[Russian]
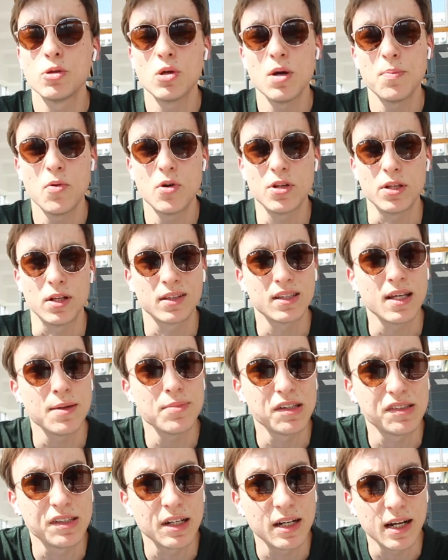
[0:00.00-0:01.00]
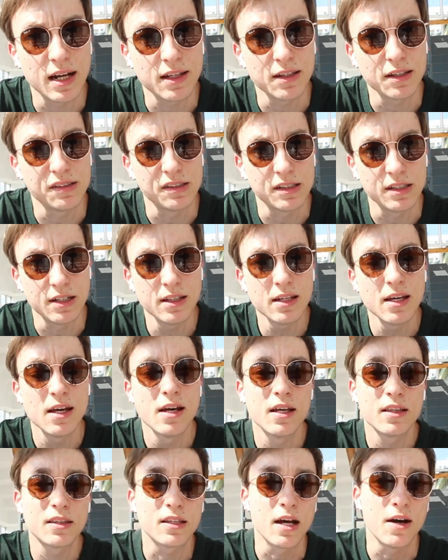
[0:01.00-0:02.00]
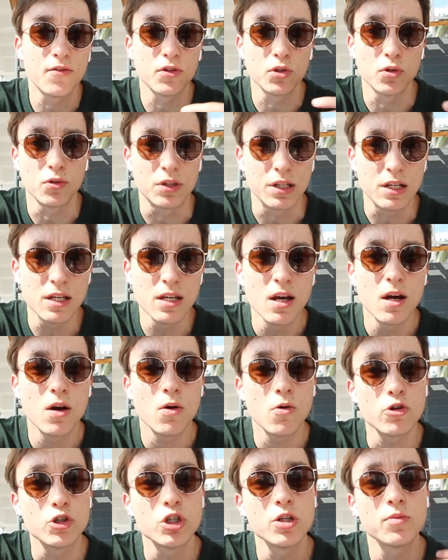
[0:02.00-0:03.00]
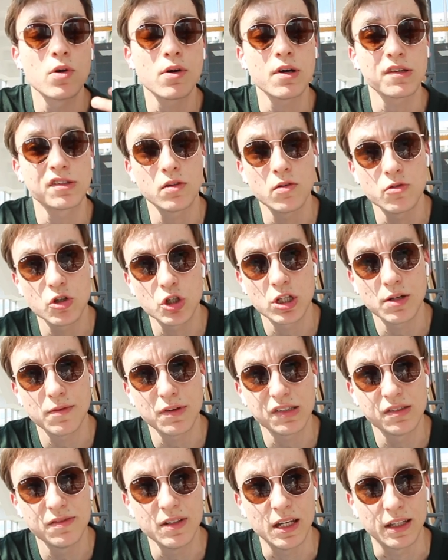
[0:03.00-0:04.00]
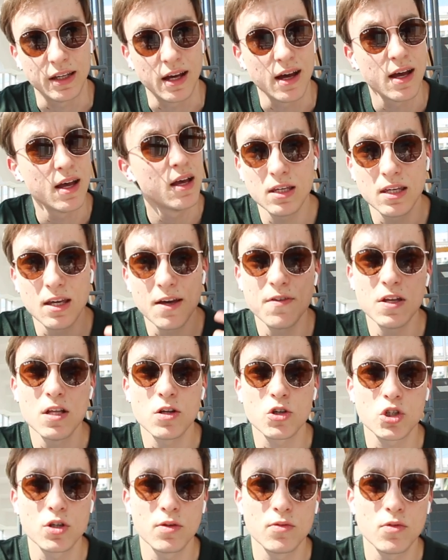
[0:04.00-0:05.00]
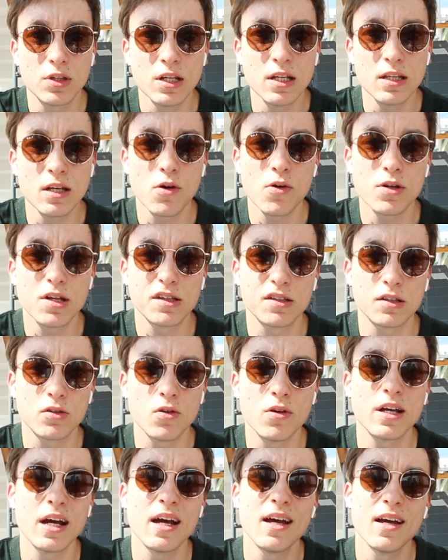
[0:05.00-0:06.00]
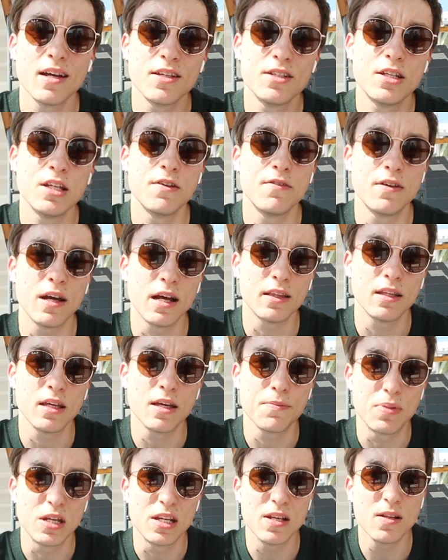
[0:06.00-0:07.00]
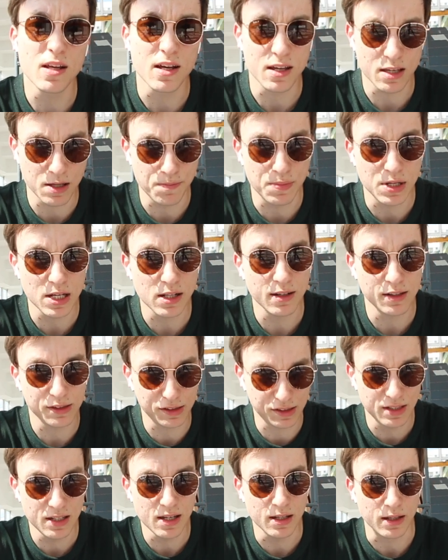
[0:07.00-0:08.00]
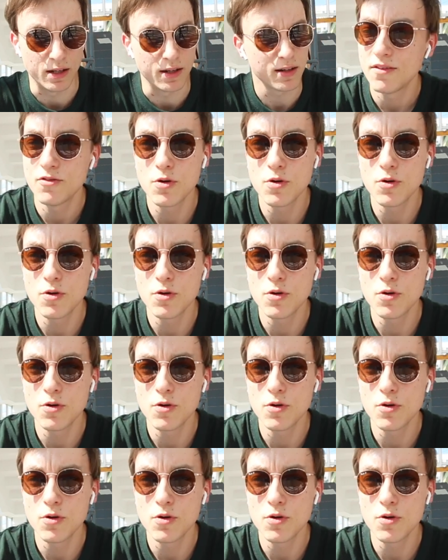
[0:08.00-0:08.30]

но я понял, там, где стеклянные стены, там внутри очень много солнечного света. И я видел, что внутри находятся только деревянные перила и белые стены.